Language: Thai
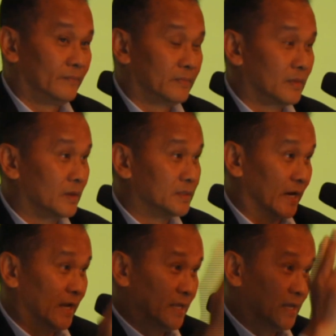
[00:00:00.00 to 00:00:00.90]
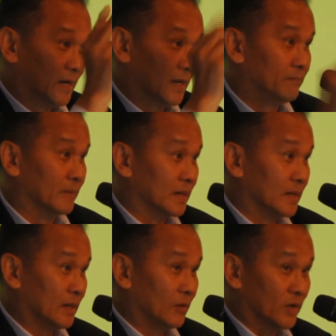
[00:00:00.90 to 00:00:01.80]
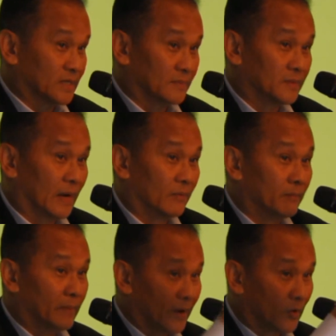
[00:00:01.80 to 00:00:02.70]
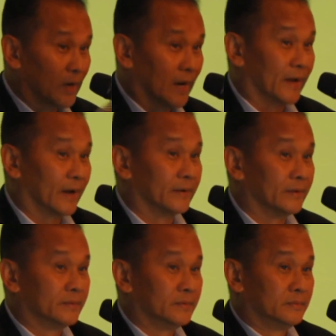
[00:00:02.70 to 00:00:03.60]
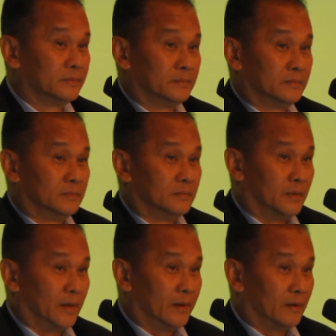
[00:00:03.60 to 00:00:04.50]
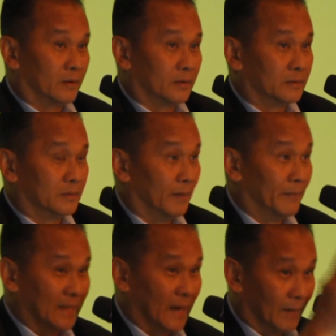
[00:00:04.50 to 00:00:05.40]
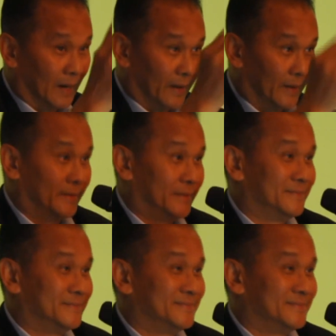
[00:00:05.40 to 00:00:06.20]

สูตรการเลือกหุ้นสไตล์ คุณนิพนธ์สุวรรณประสิทธิ์เผยเคล็ดวิชาเลือกหุ้นที่ไม่เคยเปิดเผยที่ไหนมา